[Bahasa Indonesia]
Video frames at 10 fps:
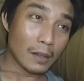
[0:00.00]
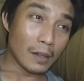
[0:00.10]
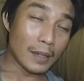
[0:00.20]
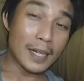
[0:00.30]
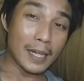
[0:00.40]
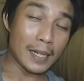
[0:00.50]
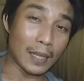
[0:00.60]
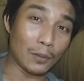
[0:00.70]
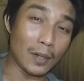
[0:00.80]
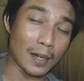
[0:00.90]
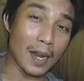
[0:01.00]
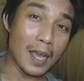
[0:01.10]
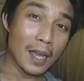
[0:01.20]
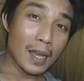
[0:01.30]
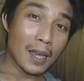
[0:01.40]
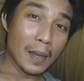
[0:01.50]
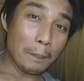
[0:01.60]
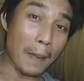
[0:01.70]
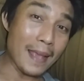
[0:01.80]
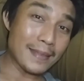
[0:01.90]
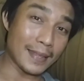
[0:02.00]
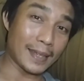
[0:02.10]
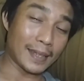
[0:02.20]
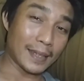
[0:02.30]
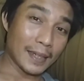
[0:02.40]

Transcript: uh, dindingnya itu adalah plastik